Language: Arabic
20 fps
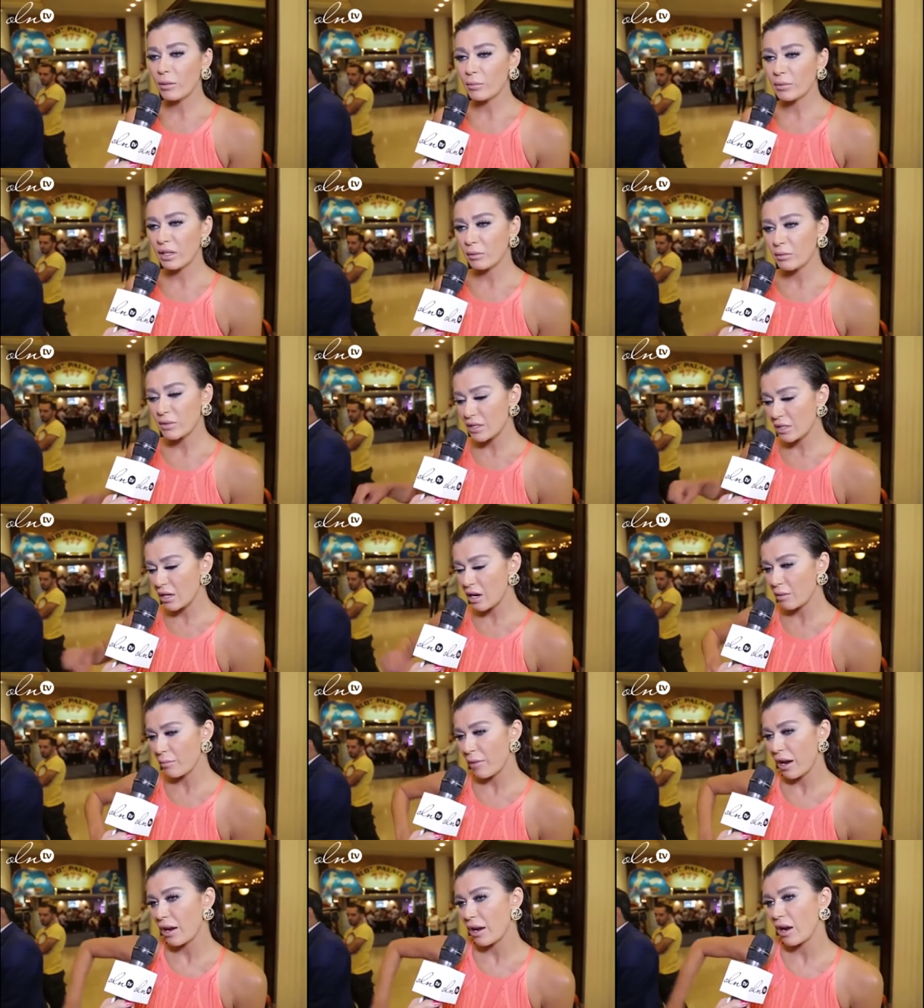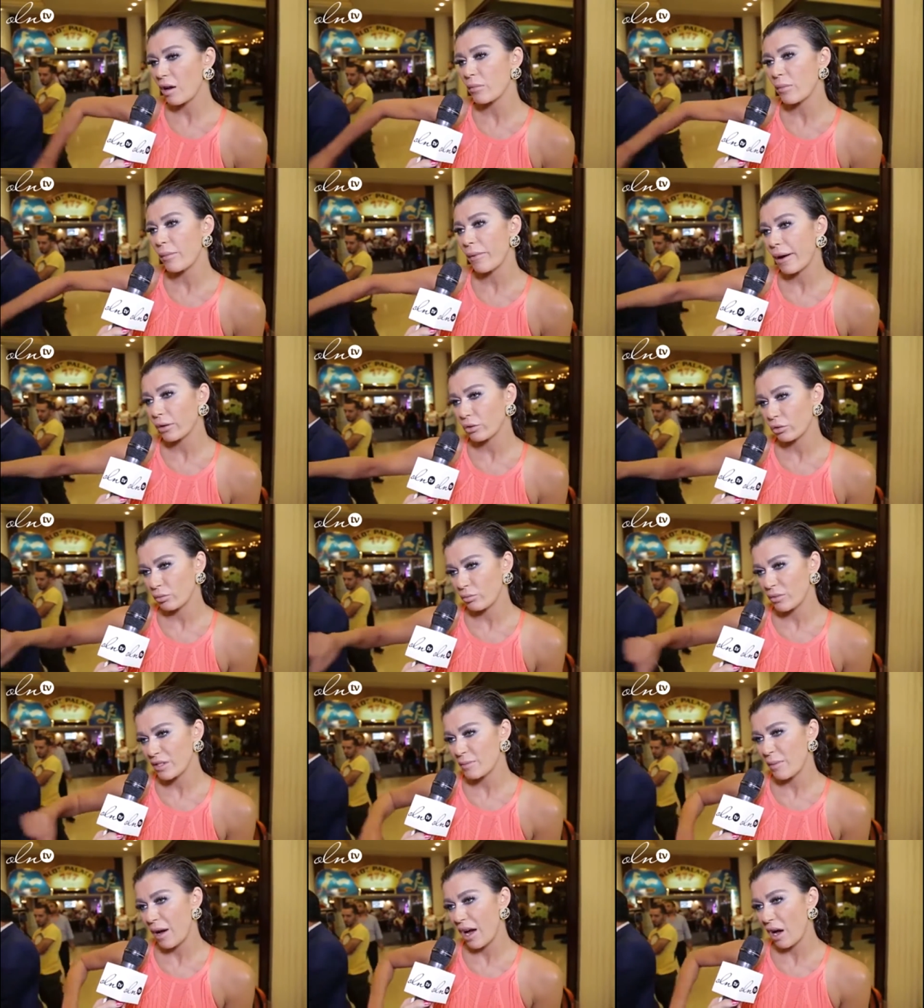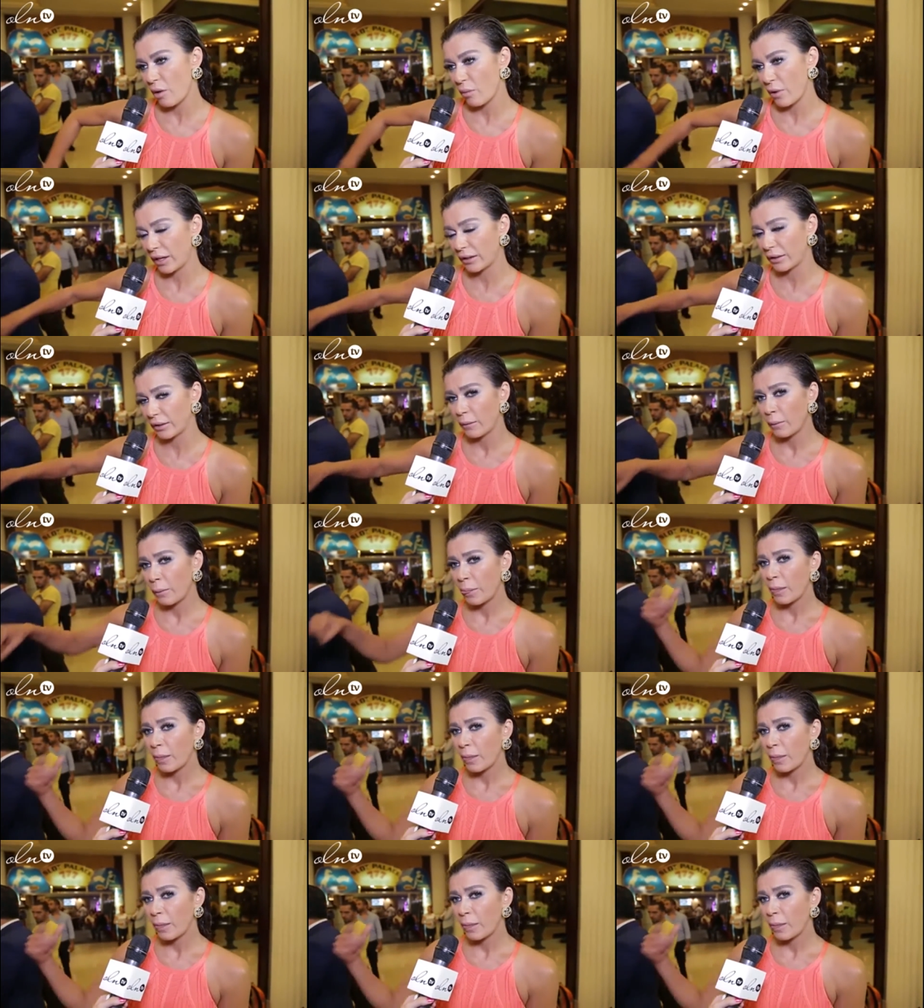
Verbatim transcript: مثل المصران معلق ببعض بمسبحه وحده